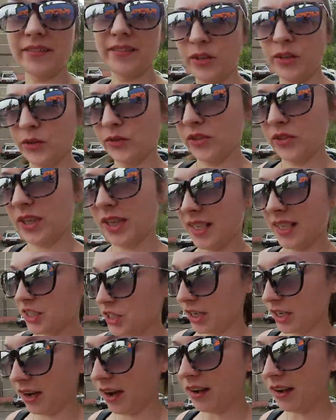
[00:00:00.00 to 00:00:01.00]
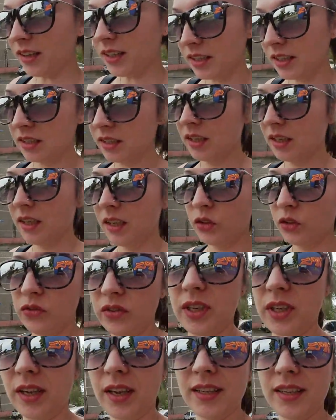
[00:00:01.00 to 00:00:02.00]
в новых очках. Ну,
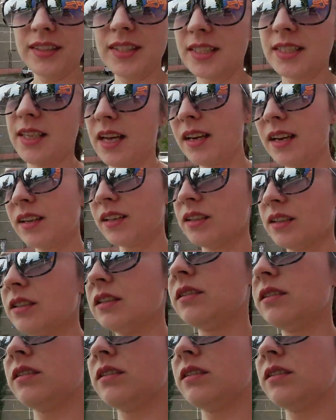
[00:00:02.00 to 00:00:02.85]
вернее, они старые.